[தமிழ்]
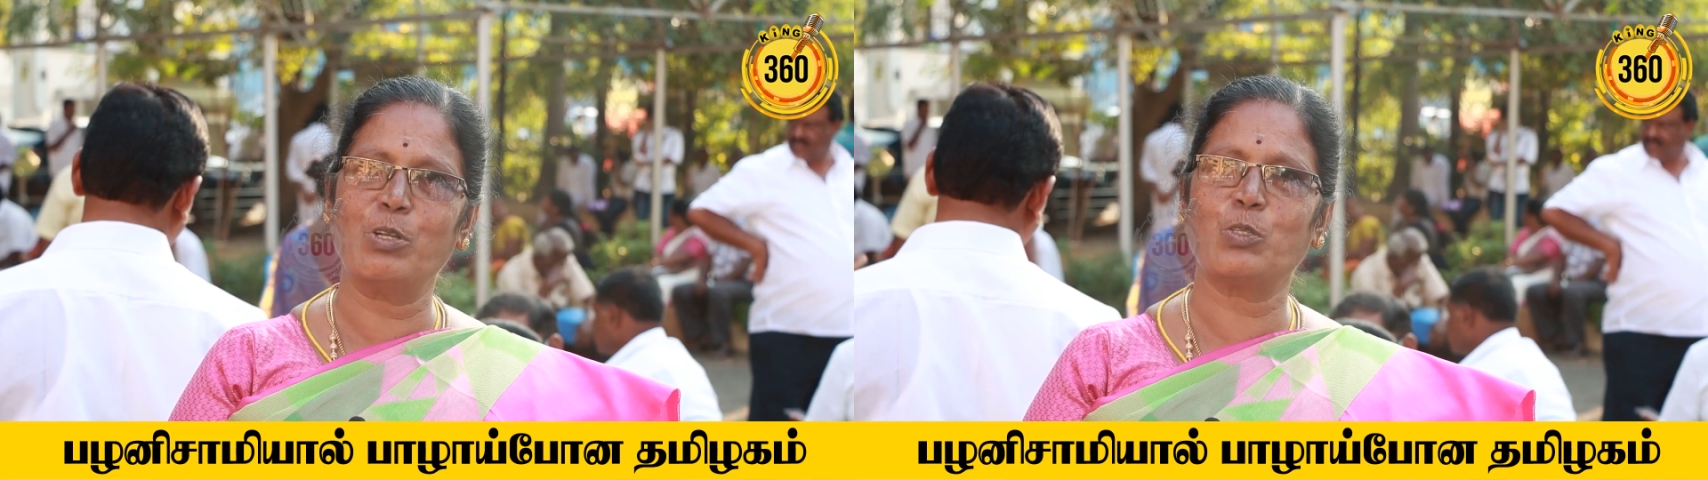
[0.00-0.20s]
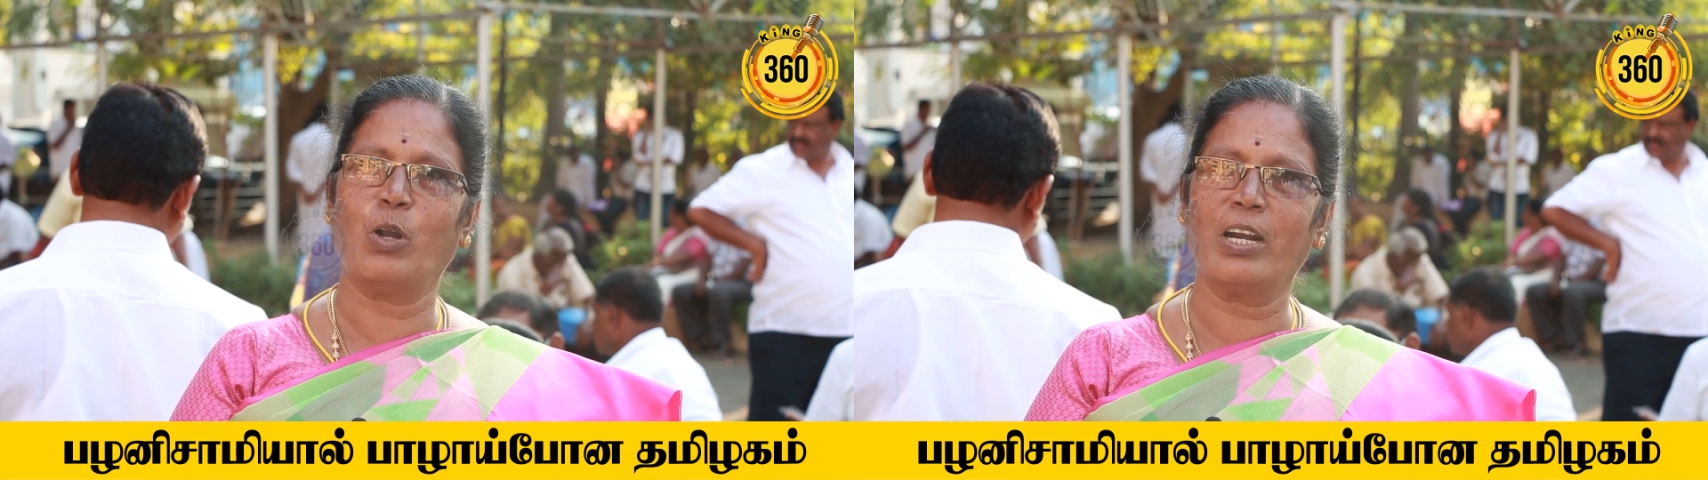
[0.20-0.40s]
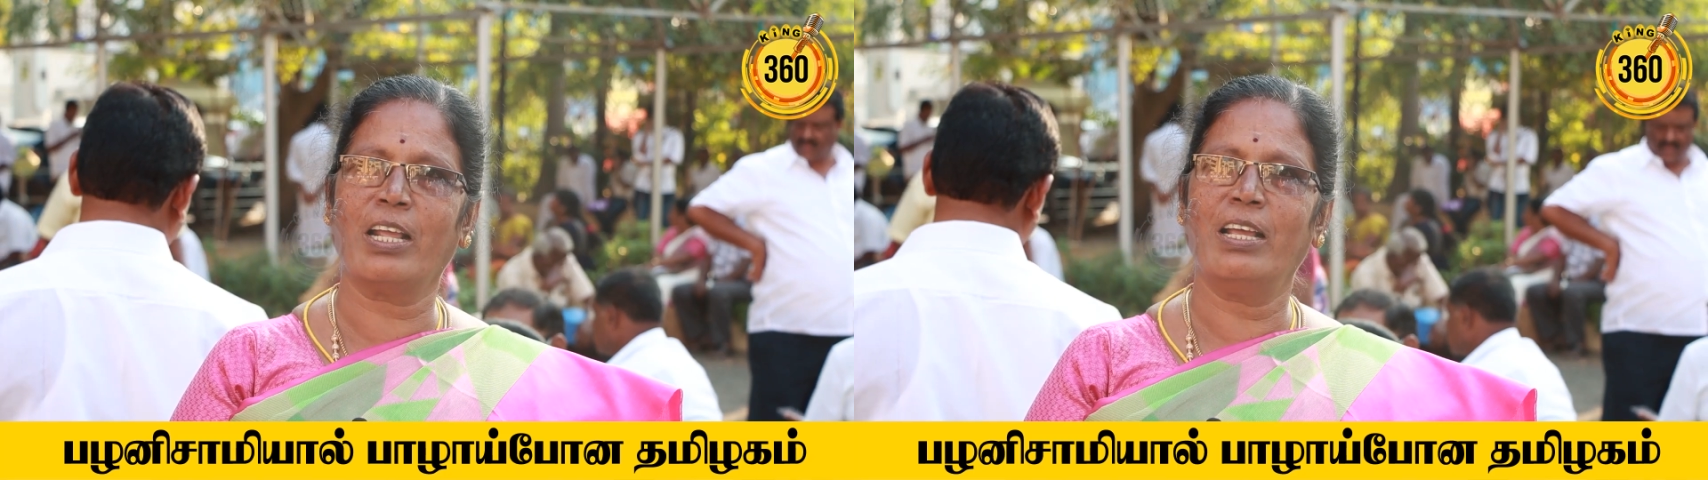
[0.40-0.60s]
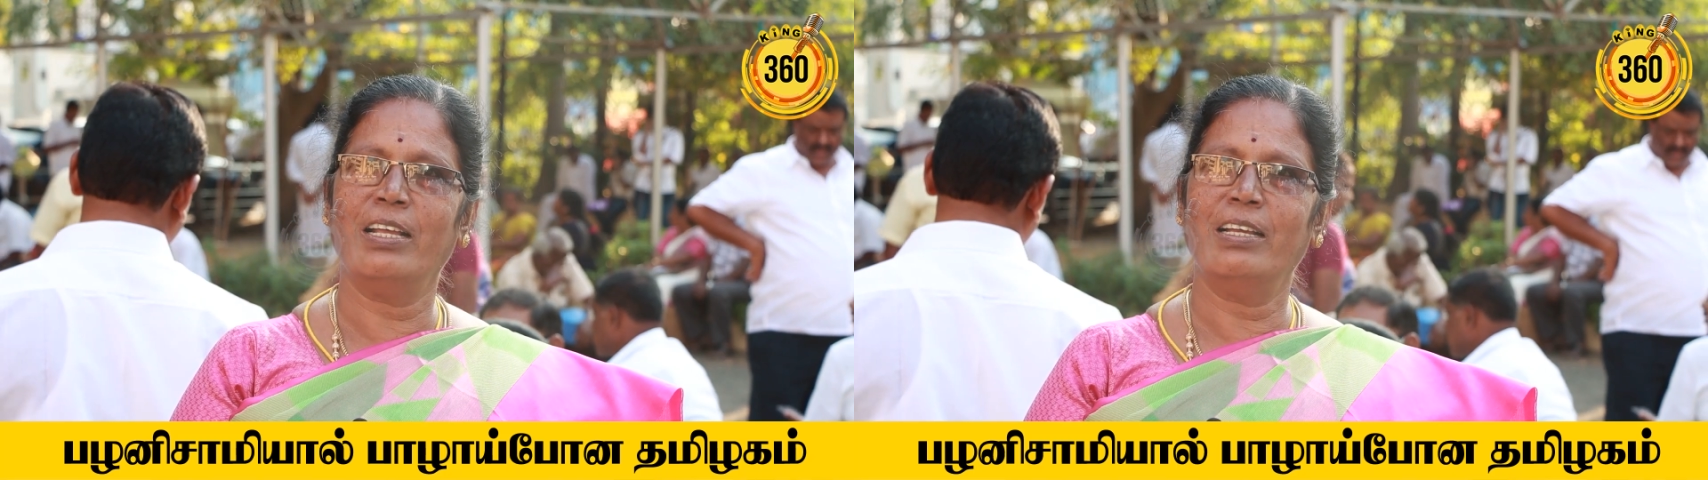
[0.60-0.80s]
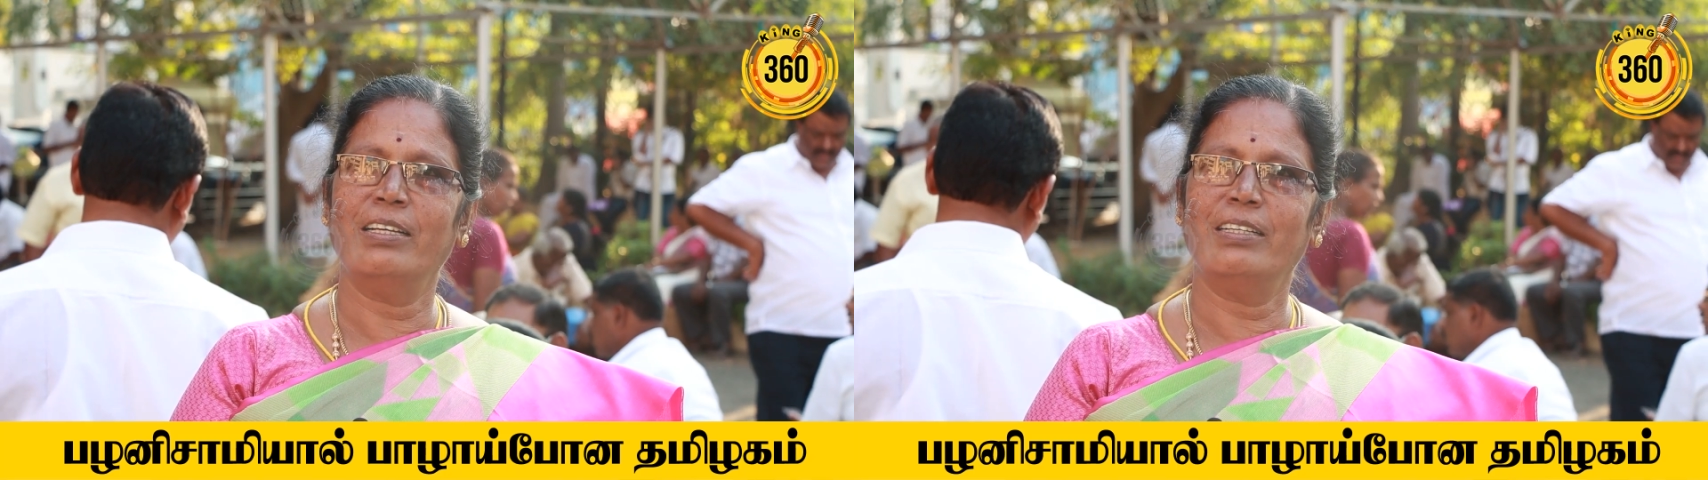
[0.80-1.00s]
அவர் சொல்கிற
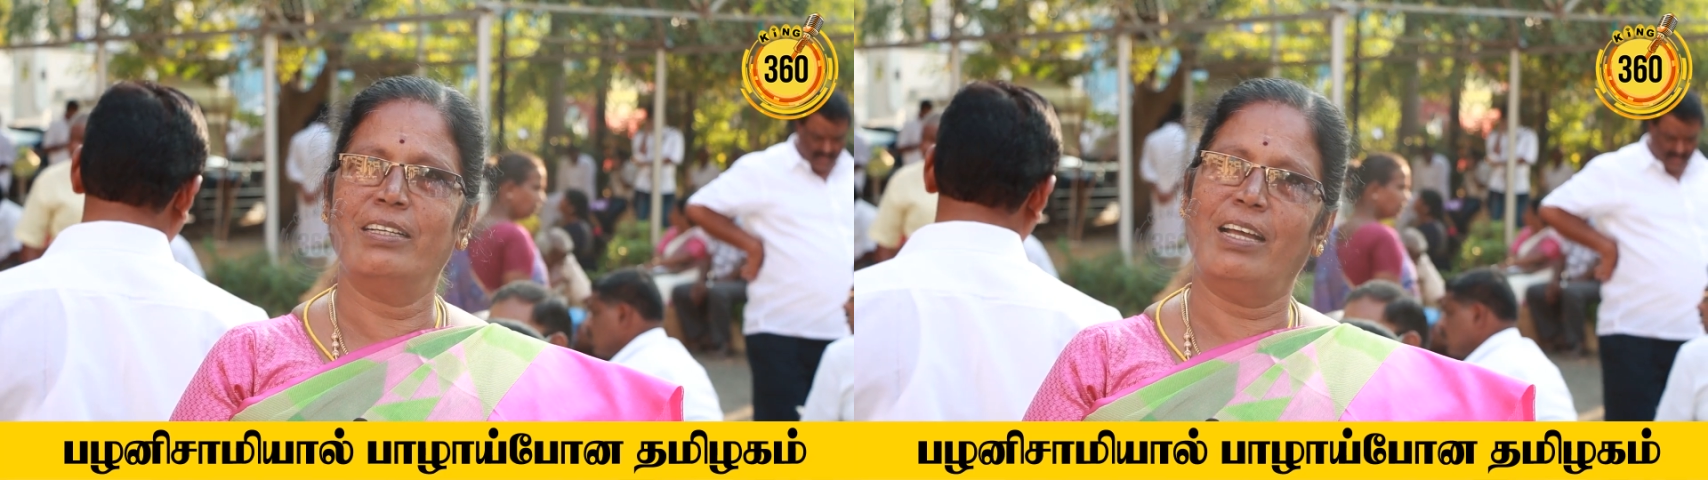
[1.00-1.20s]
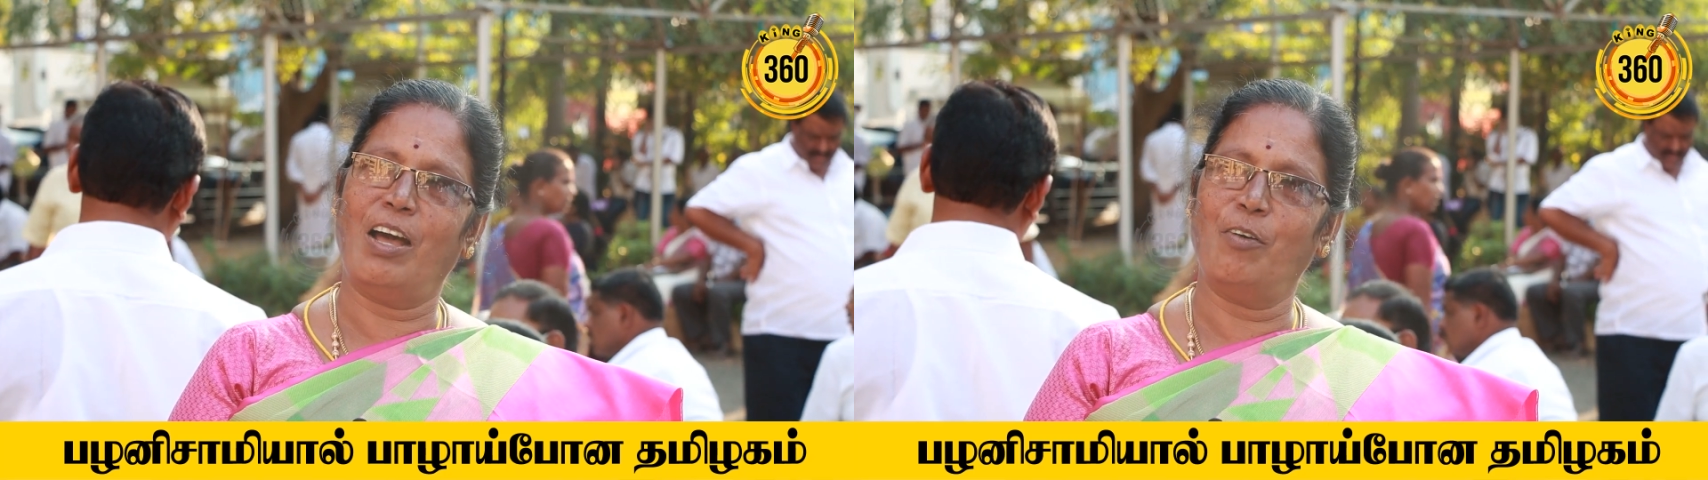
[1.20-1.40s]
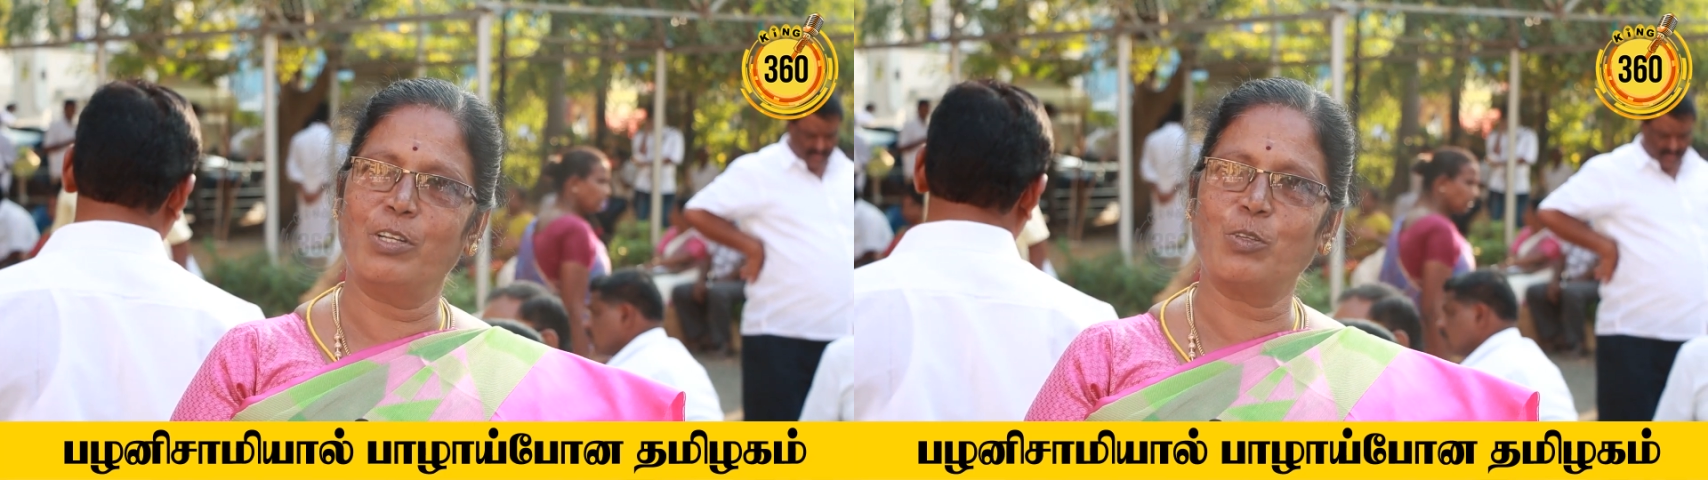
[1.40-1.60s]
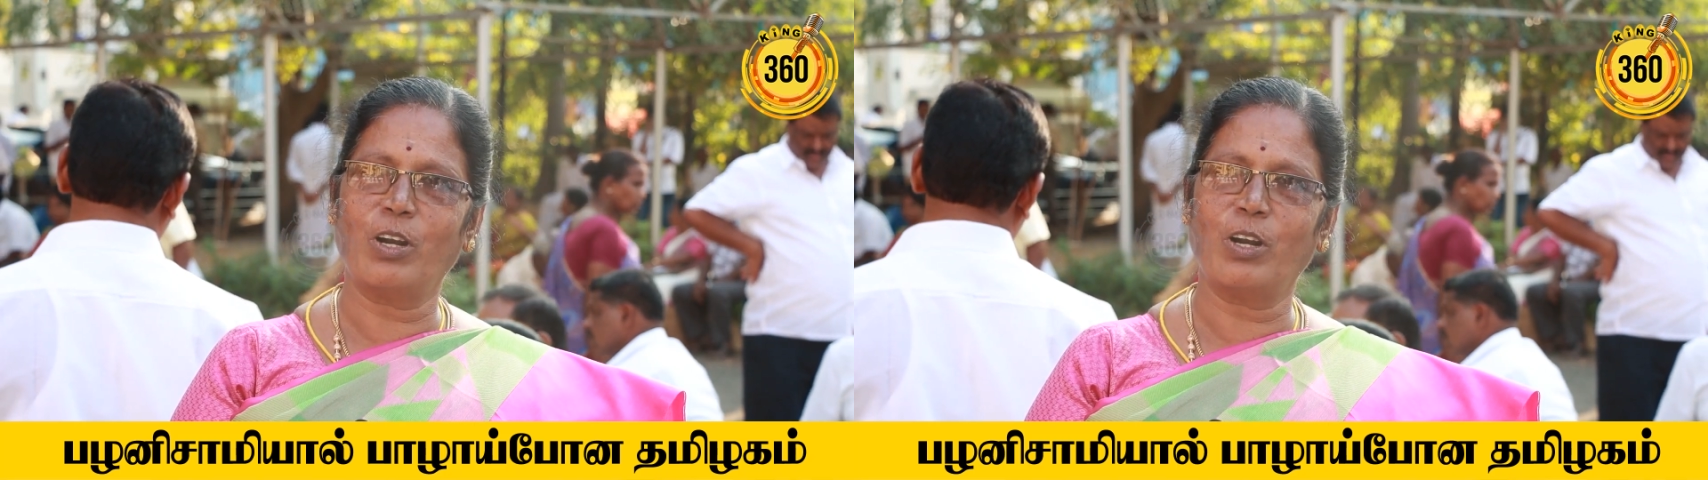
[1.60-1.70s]
அவர்